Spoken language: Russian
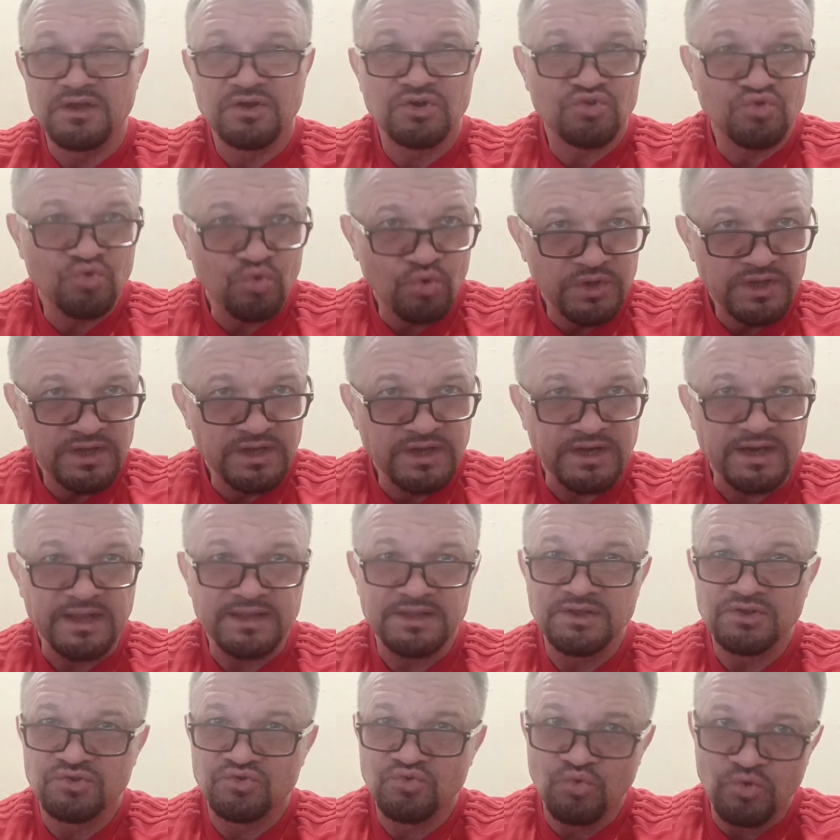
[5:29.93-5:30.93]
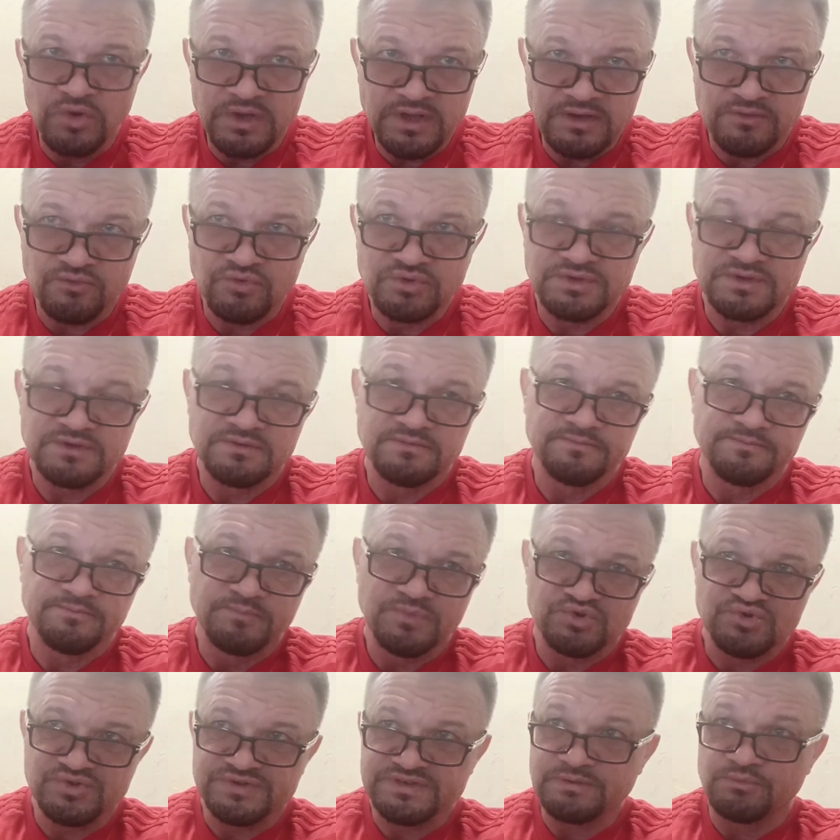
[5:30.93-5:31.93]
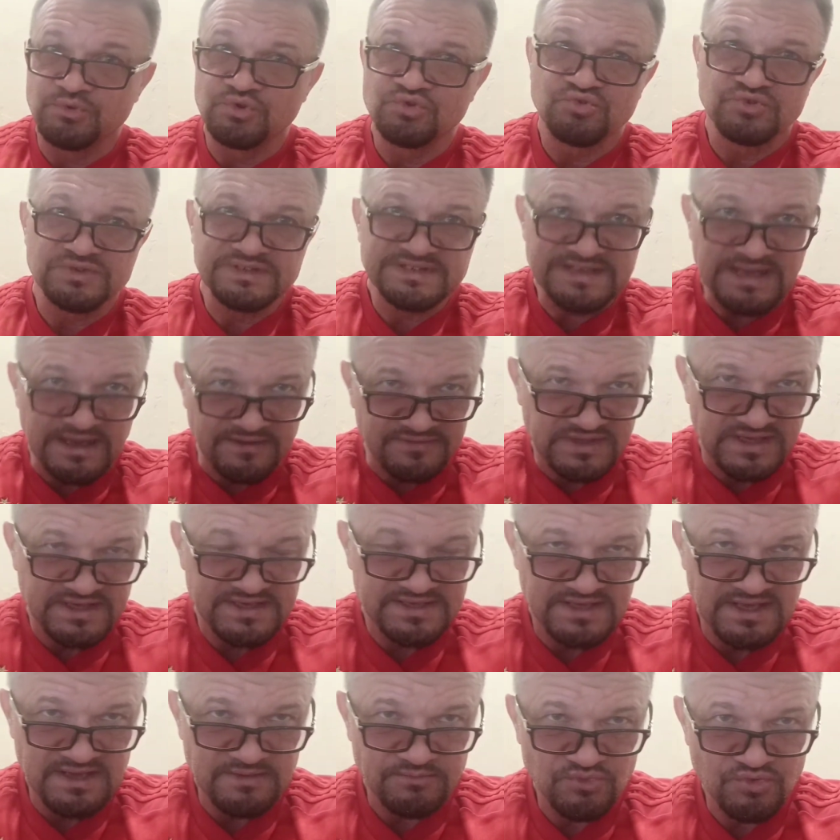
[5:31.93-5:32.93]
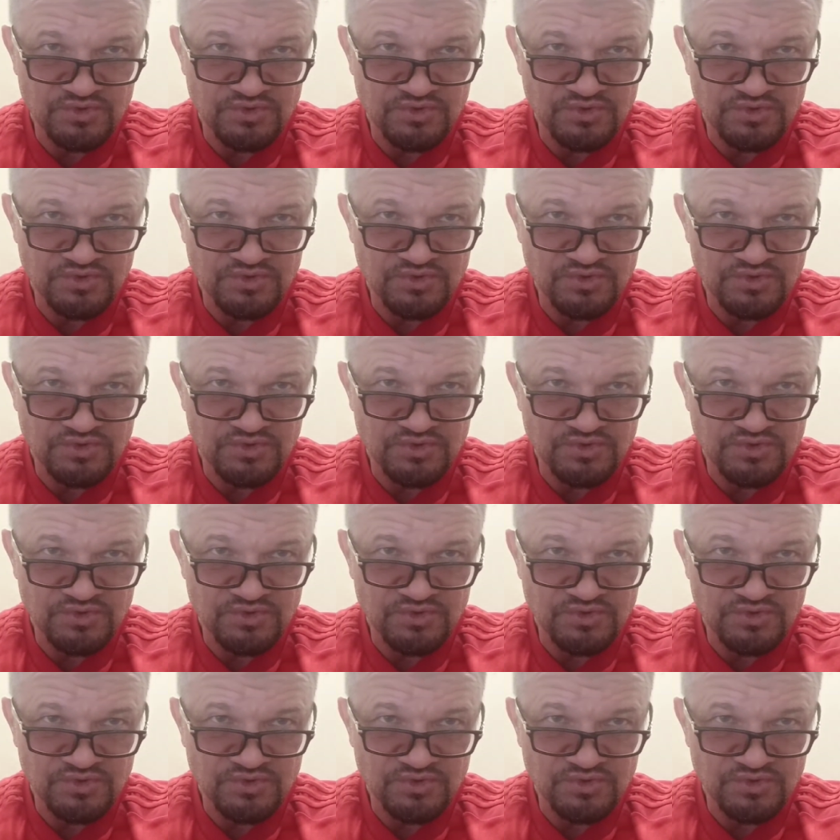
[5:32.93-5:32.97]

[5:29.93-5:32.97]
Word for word: кто играет не только вот э, между собой, но и завтра с кем.